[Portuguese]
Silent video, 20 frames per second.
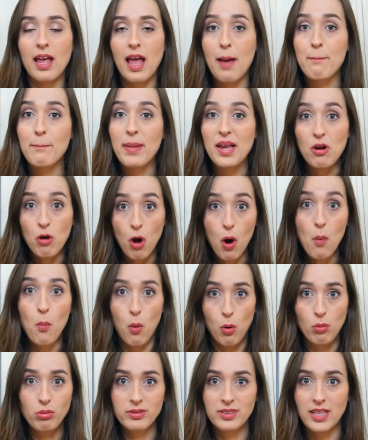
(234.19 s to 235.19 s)
é bem
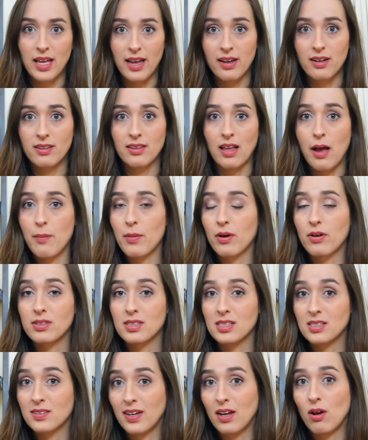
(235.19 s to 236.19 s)
comum ter, tá? É uma
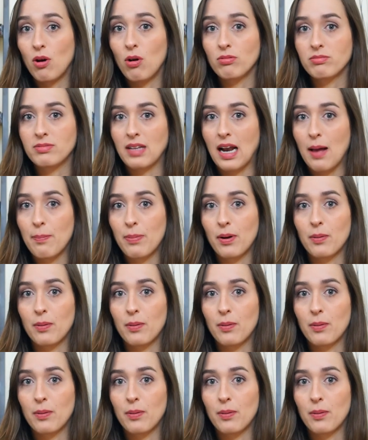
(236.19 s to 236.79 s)
coisa que você vai encontrar,